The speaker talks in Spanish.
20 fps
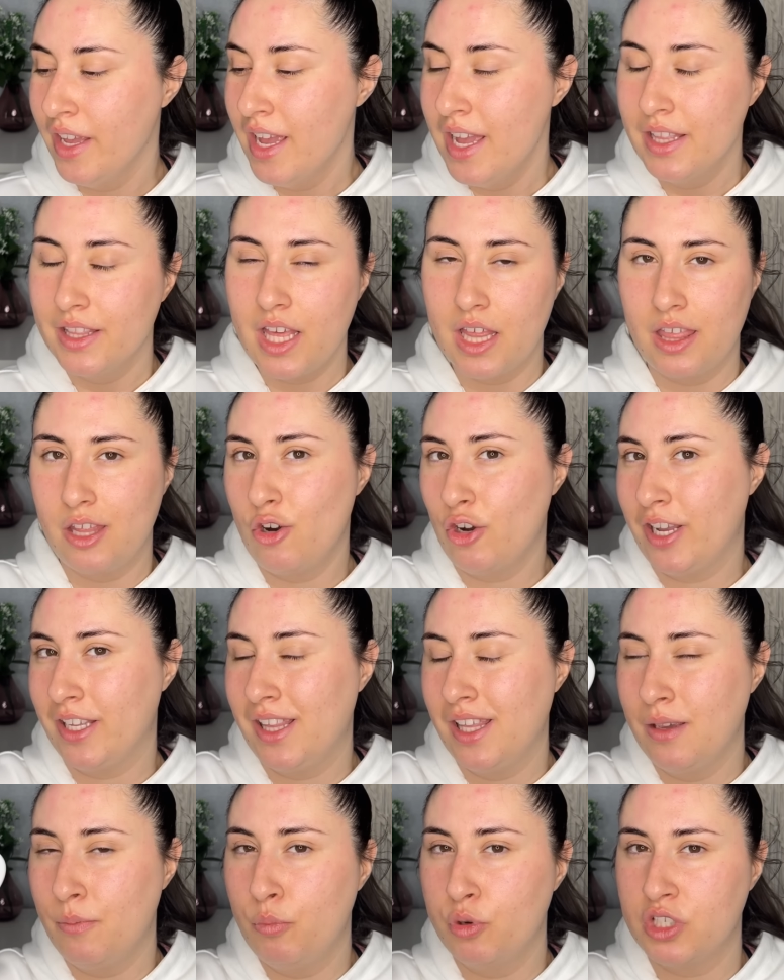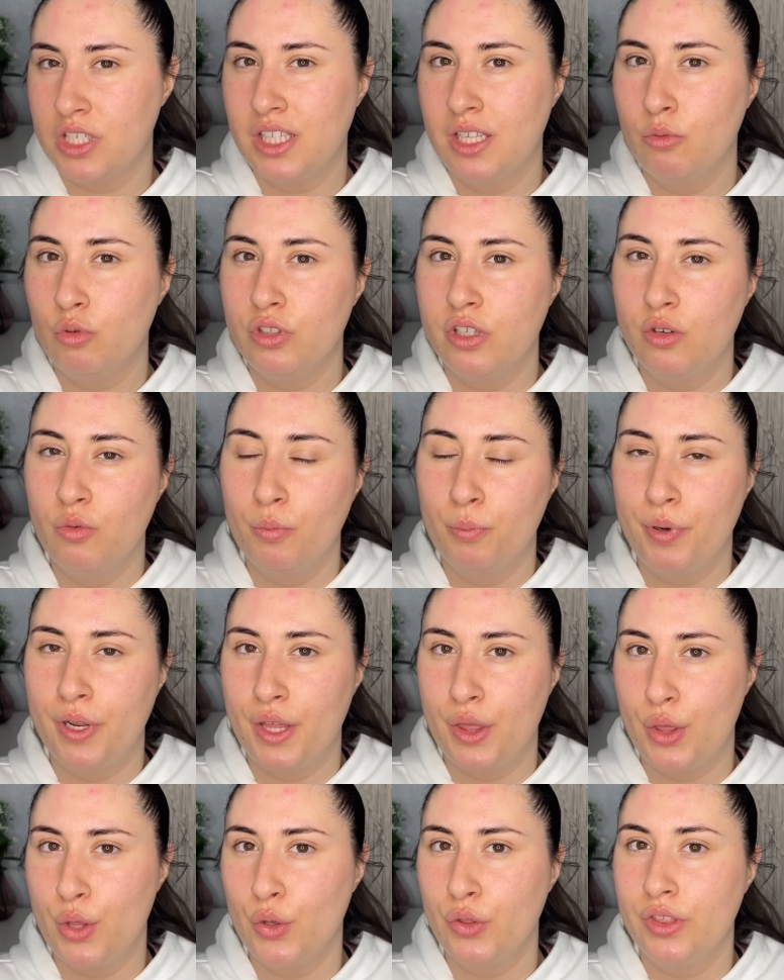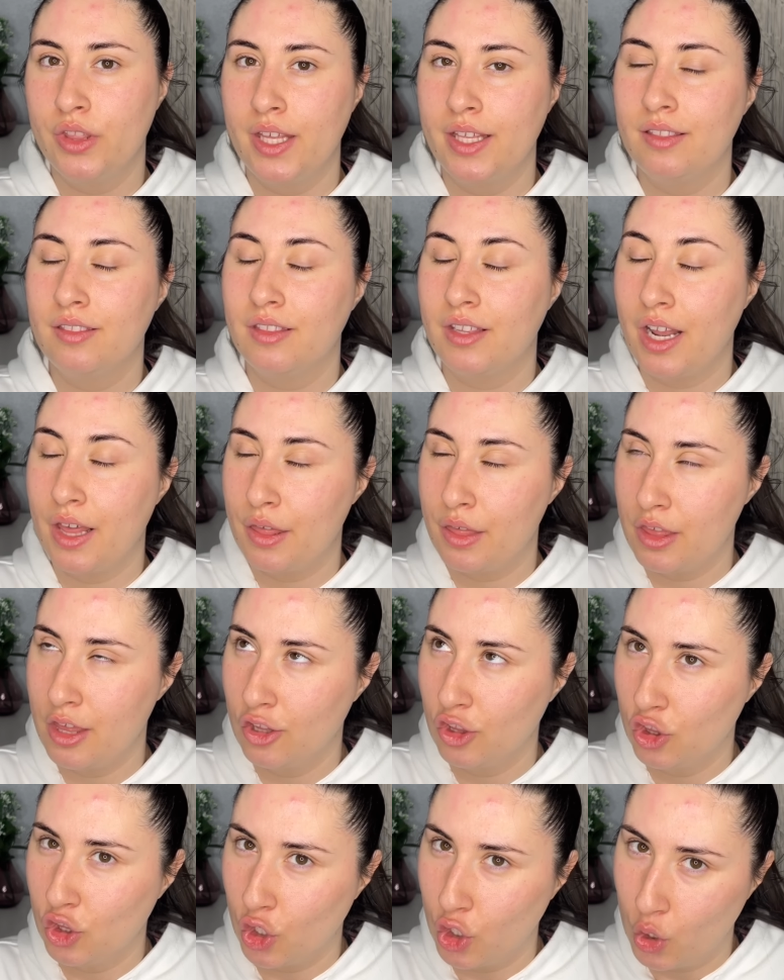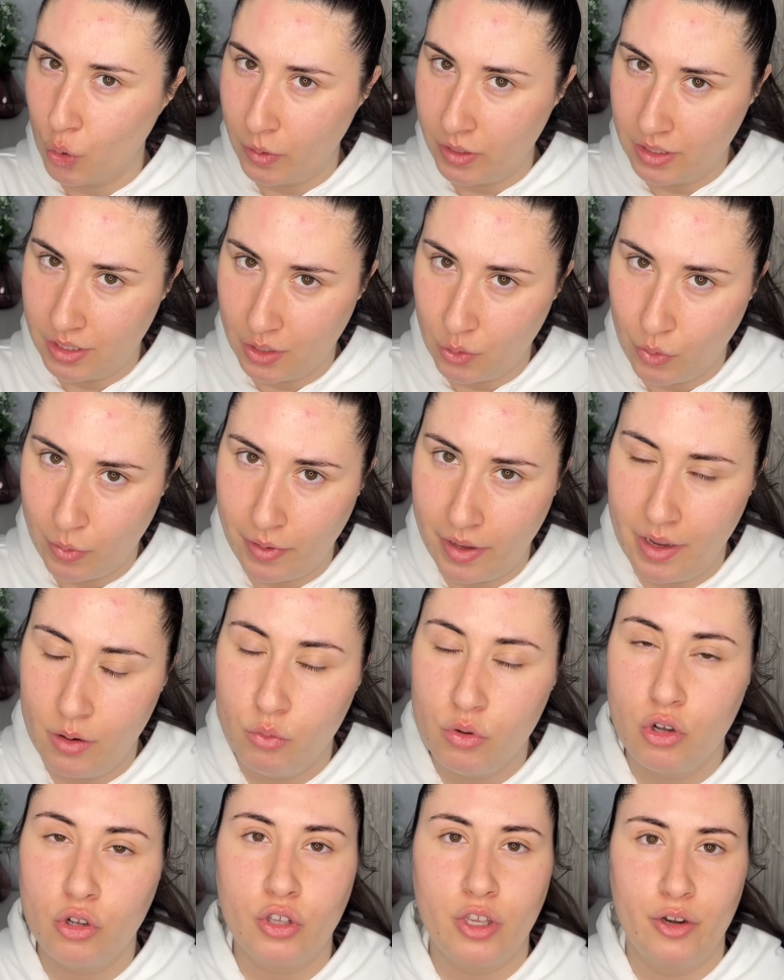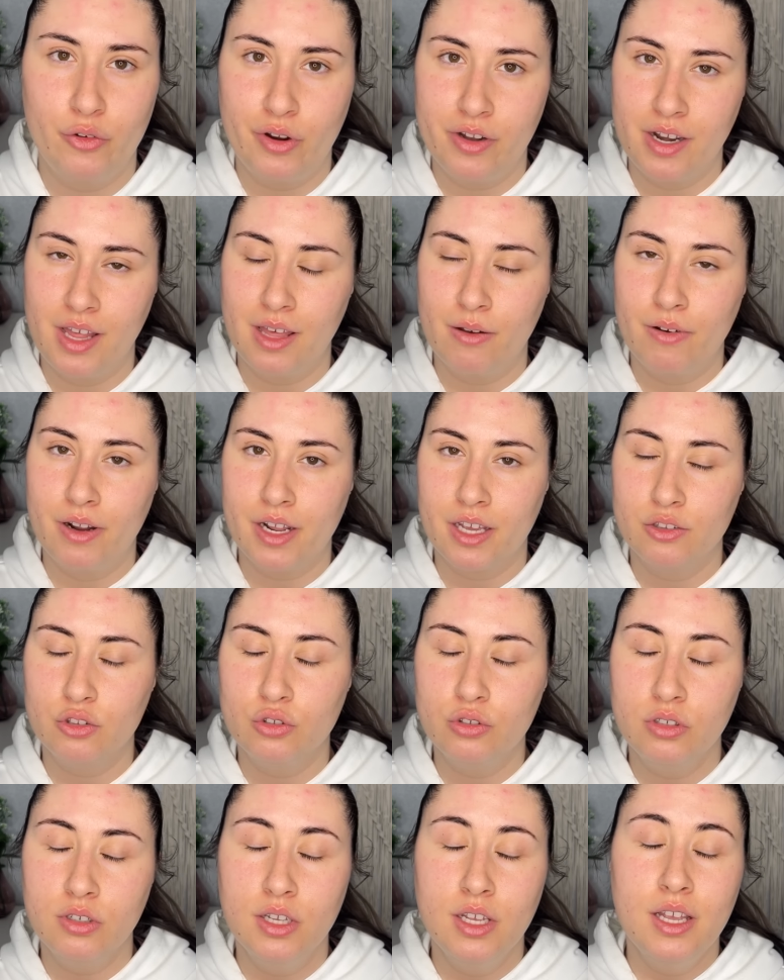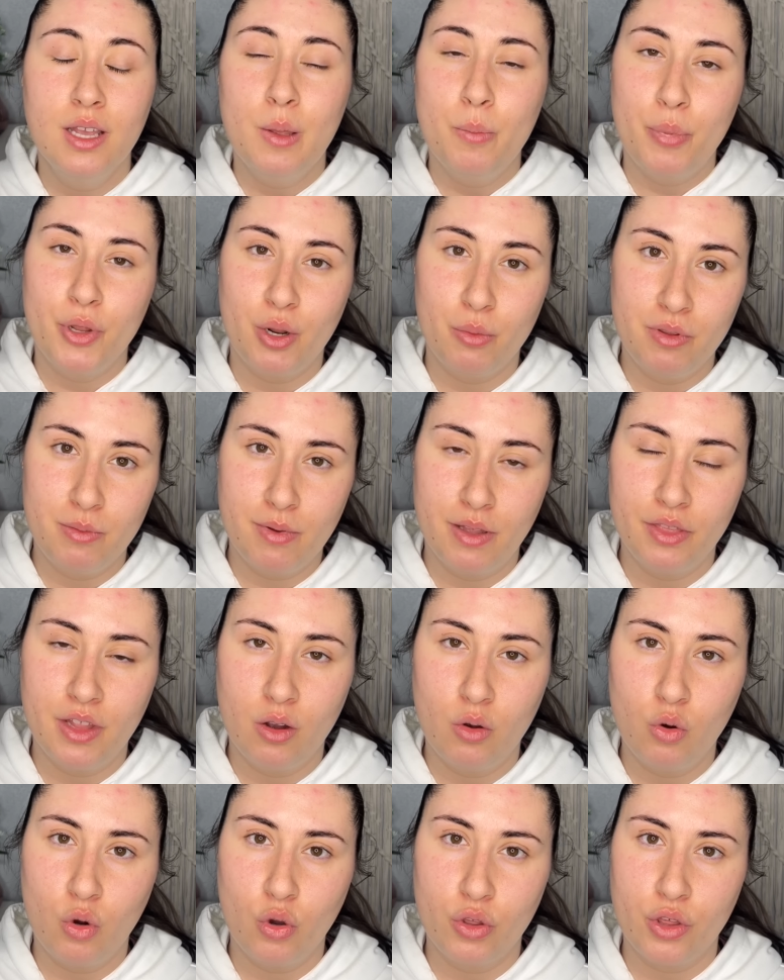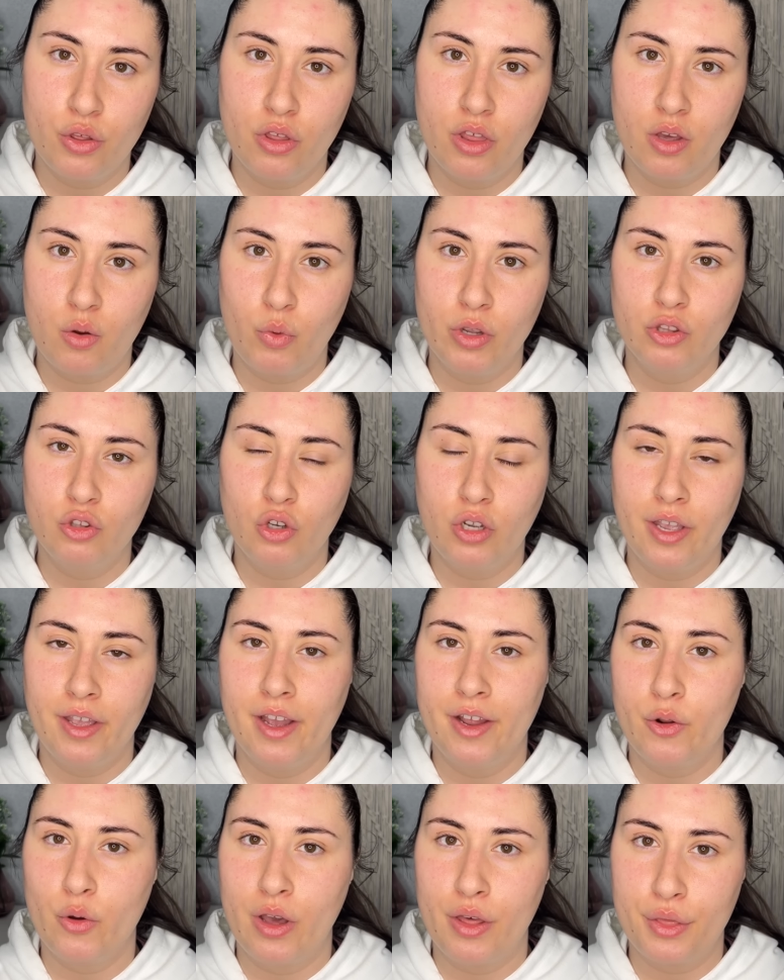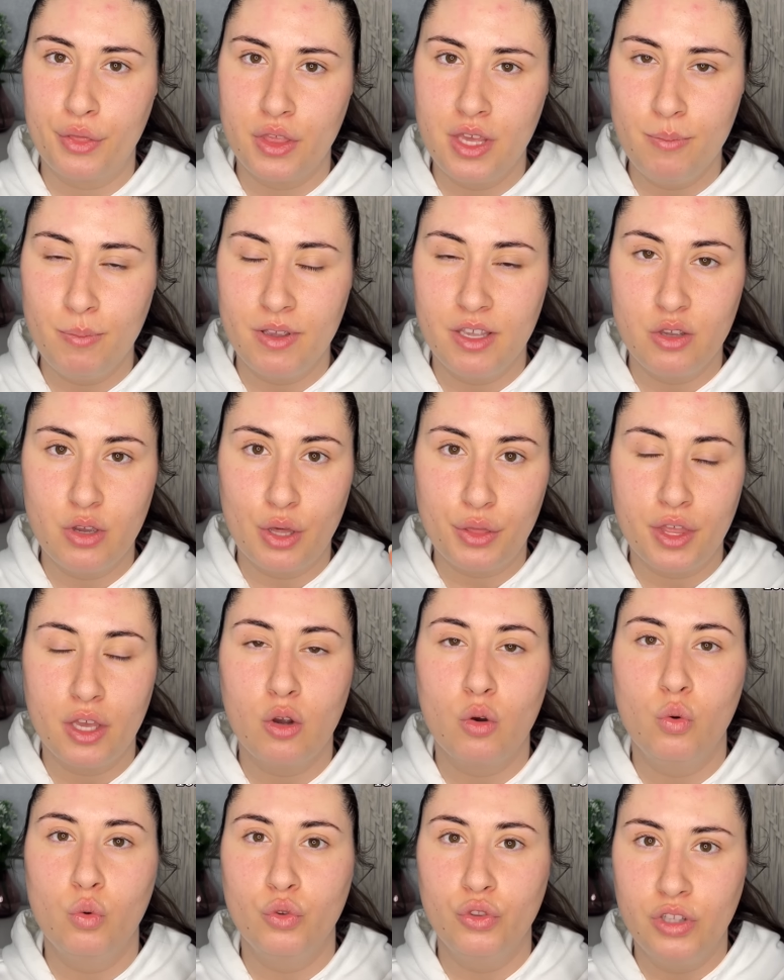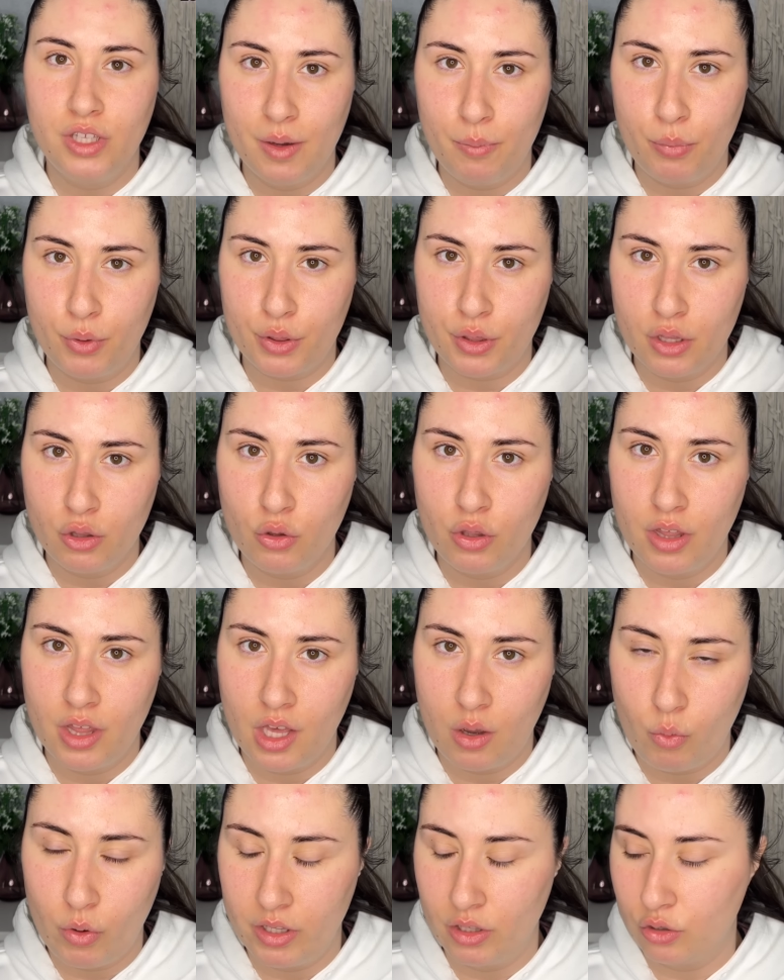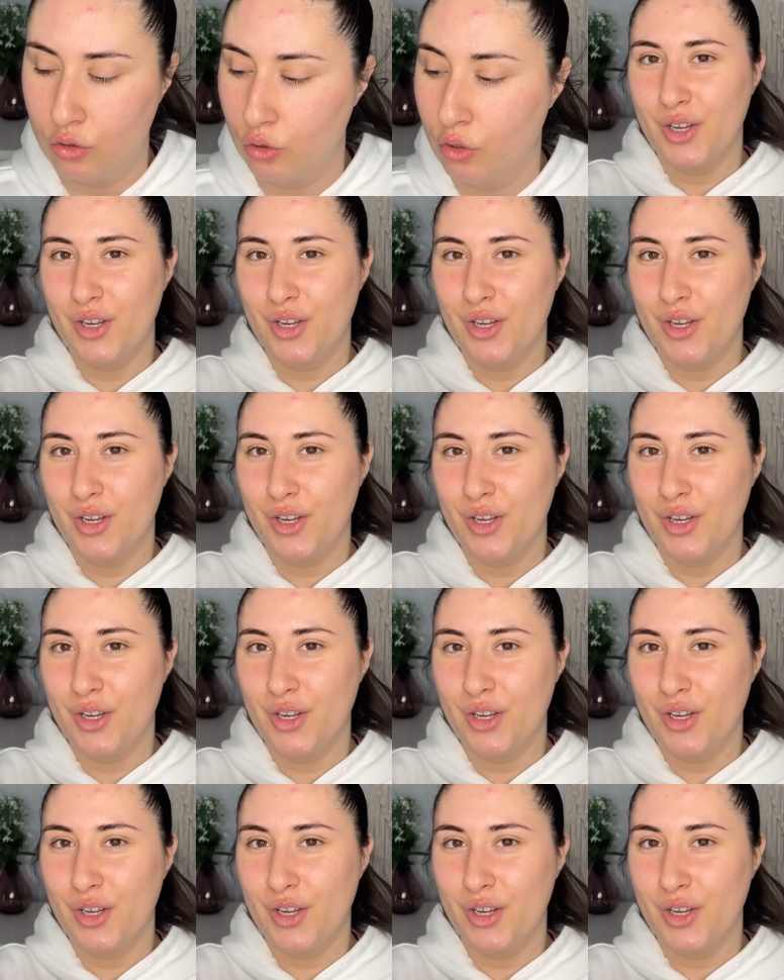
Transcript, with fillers: Deciros que este dispositivo tiene un precio de 399 euros, que no es nada barato, pero a mí me han dado un código de descuento que es AroaZip y hacen un 10% de descuento.